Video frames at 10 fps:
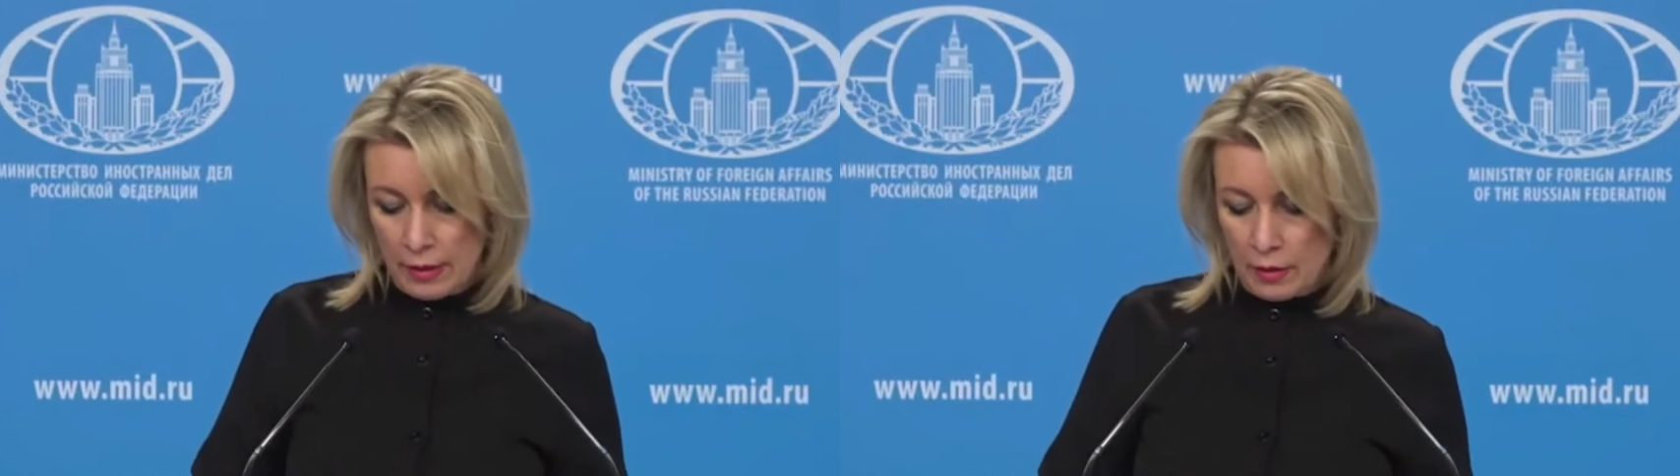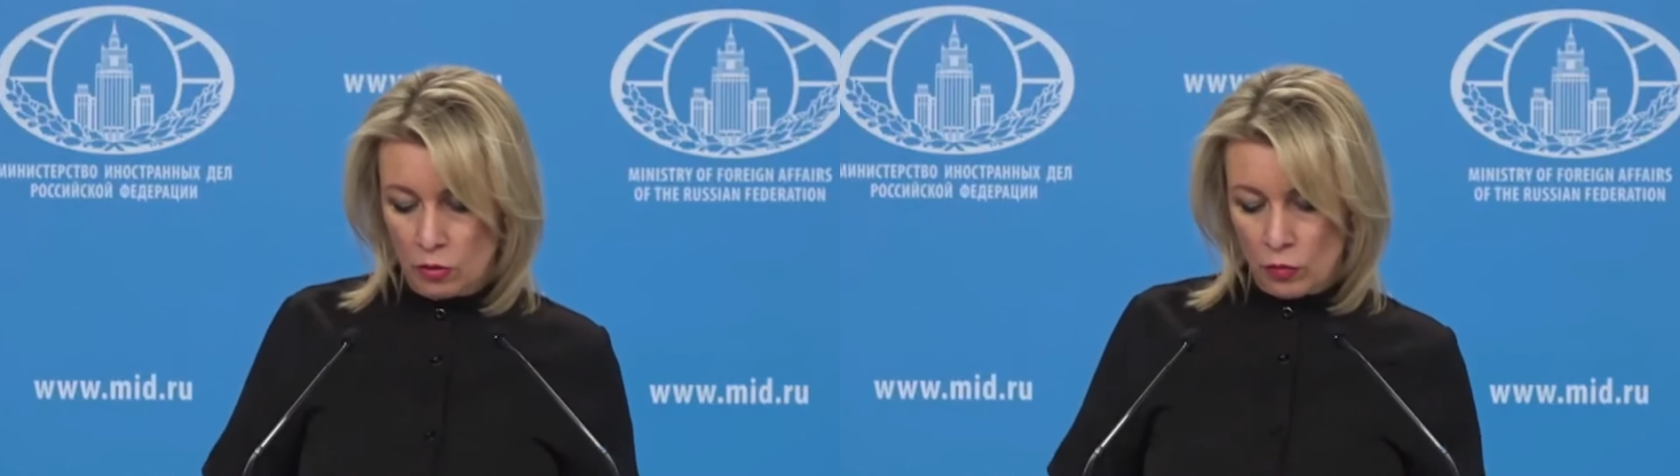
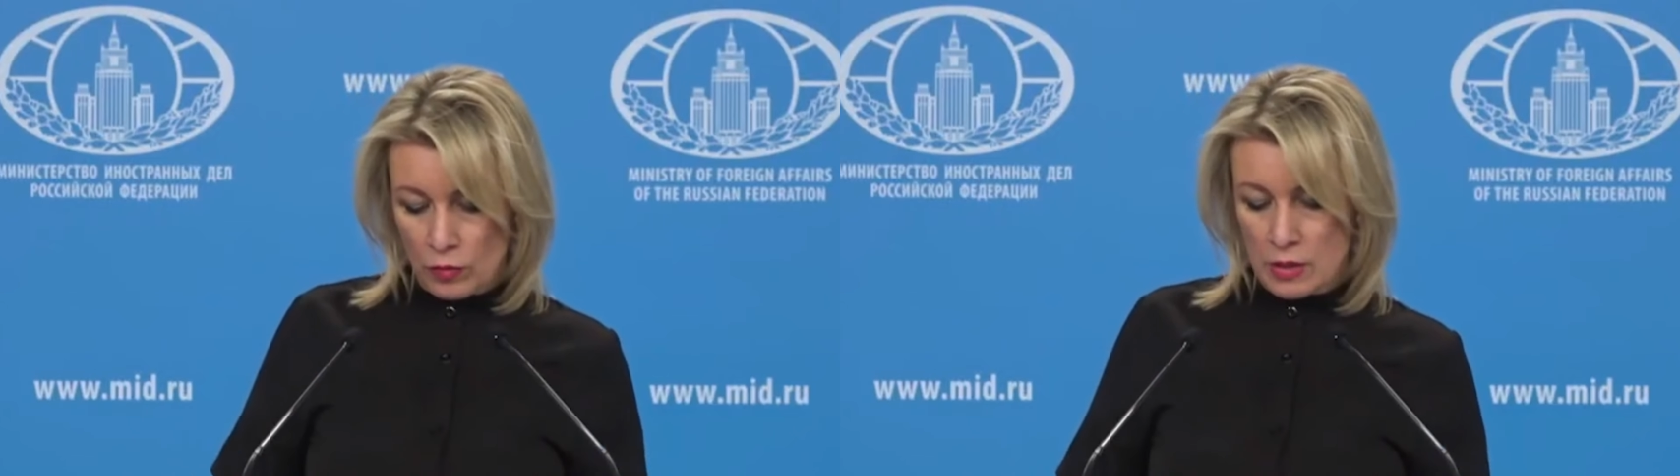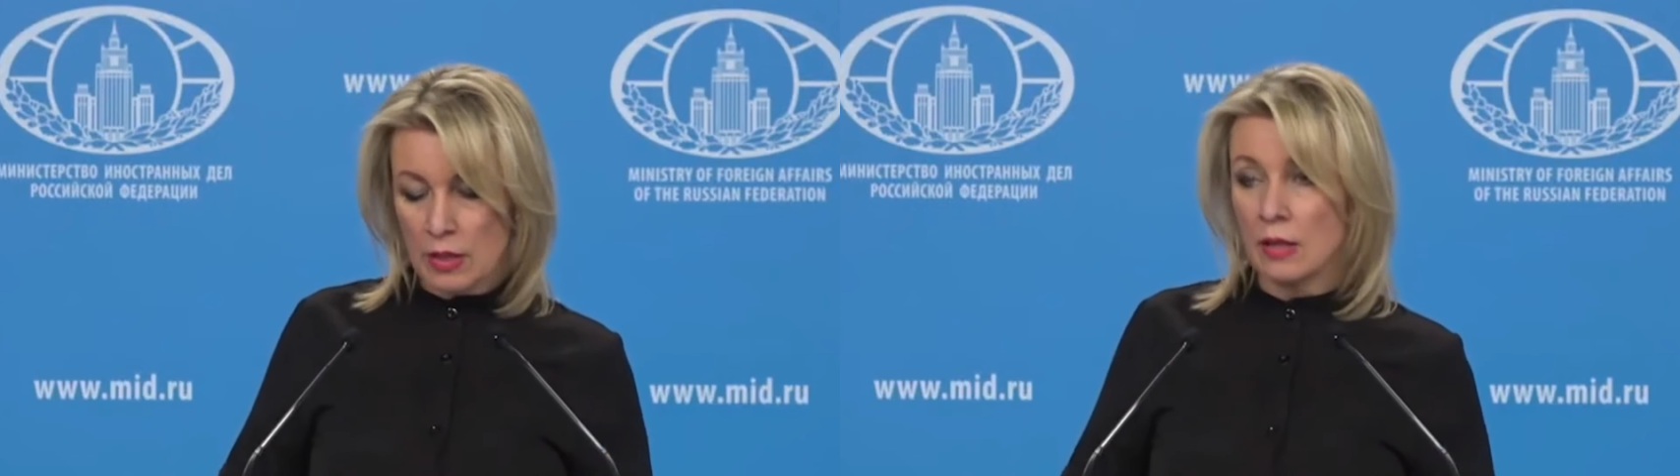о
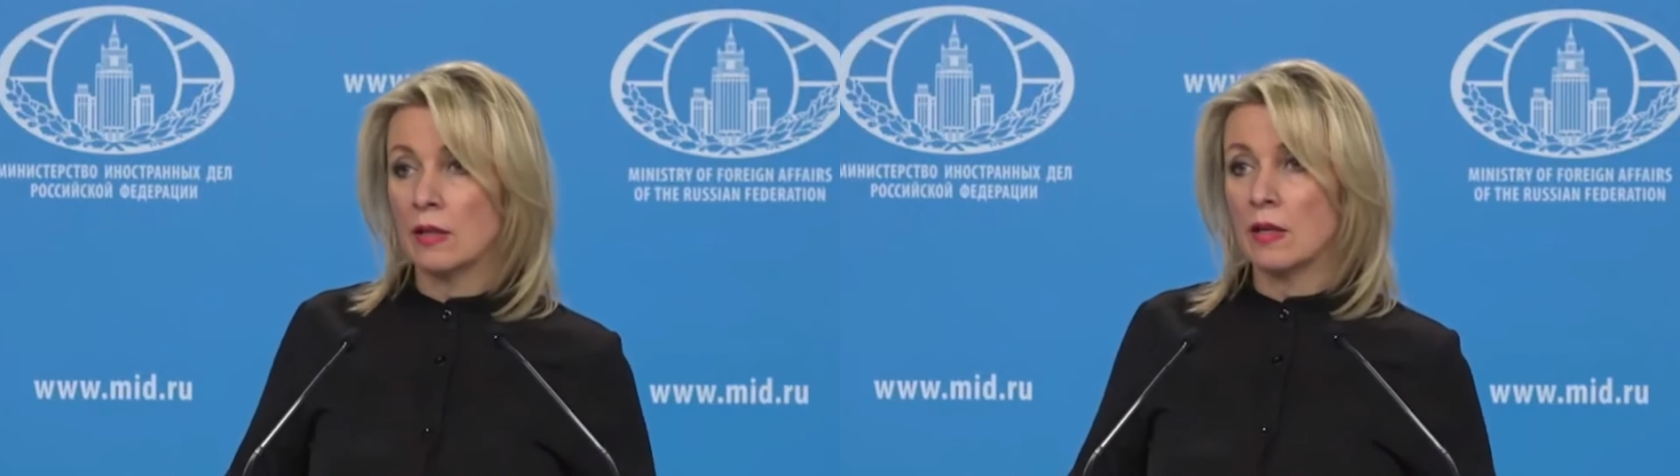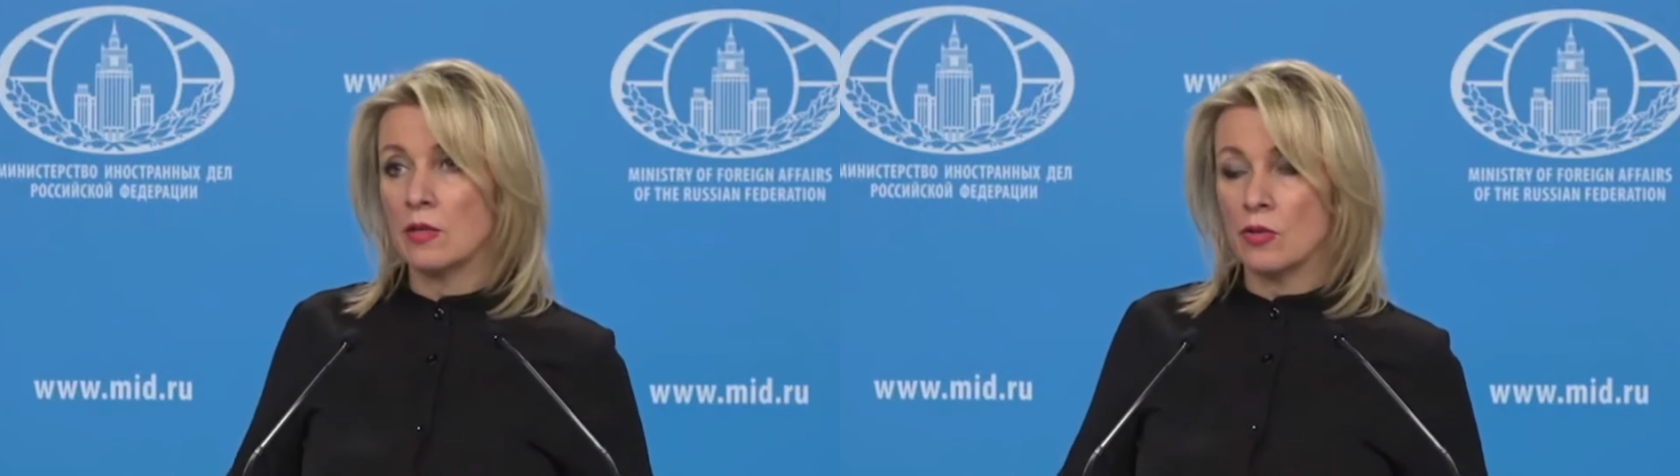готовности к
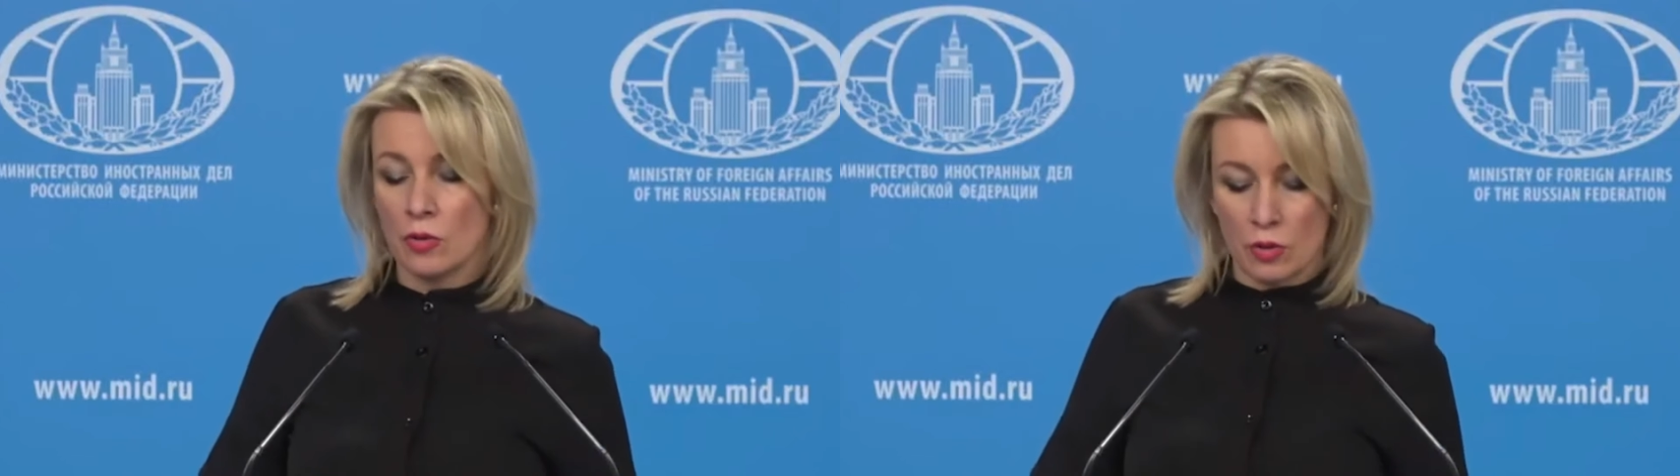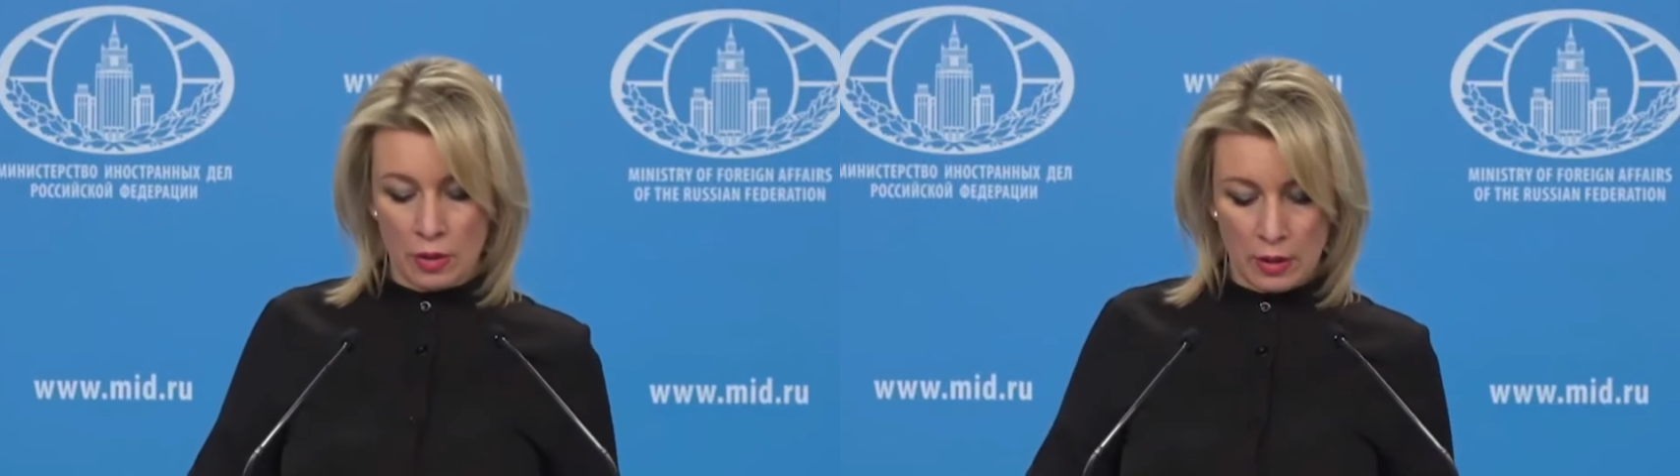открытию